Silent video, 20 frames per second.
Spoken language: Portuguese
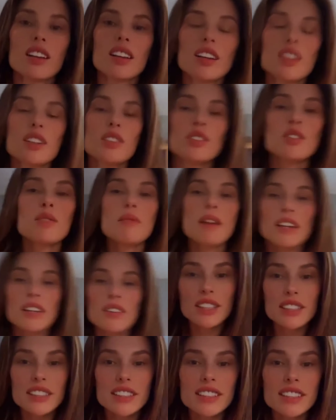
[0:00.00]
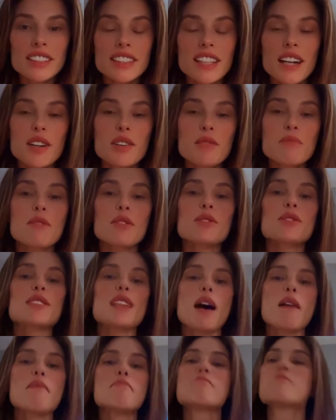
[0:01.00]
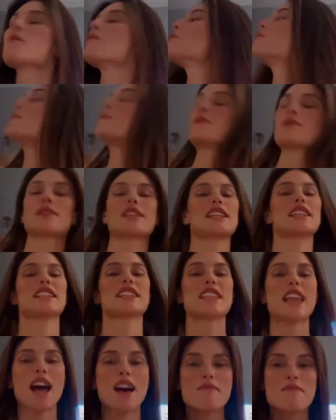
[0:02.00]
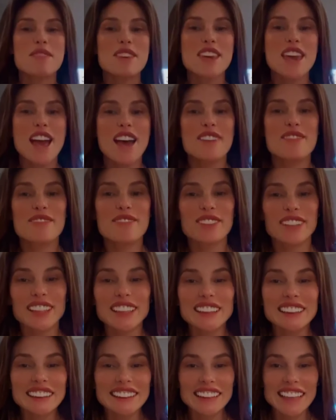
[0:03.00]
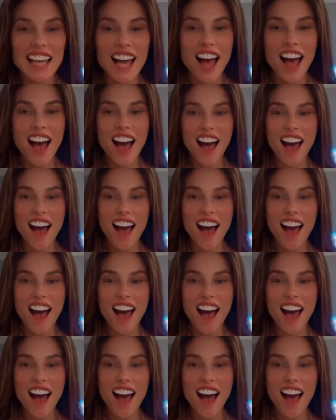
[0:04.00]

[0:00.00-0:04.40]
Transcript: Como é que vocês estão, meus amores da minha vida?